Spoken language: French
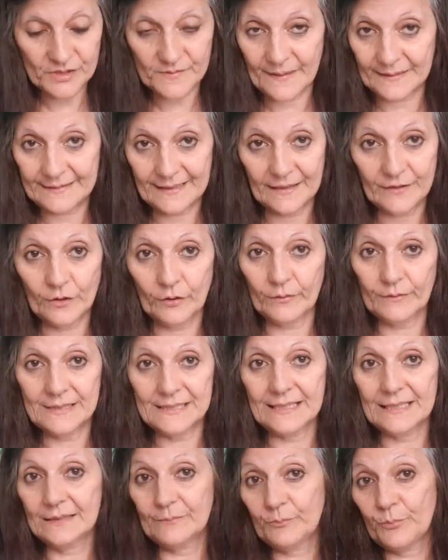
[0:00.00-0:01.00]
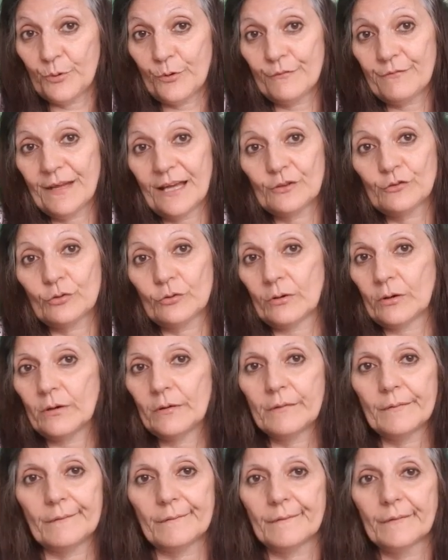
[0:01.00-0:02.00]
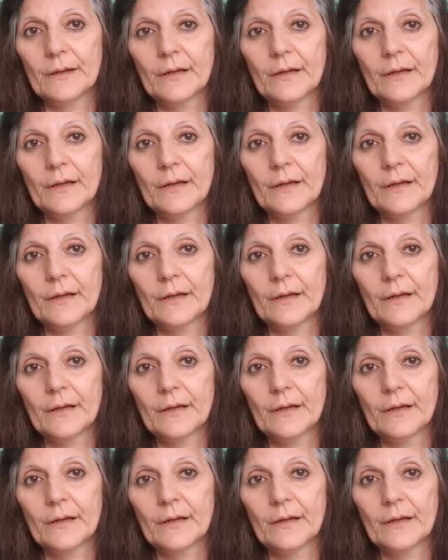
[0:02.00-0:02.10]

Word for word: Ce matin, non, il est pleuvé à torrent.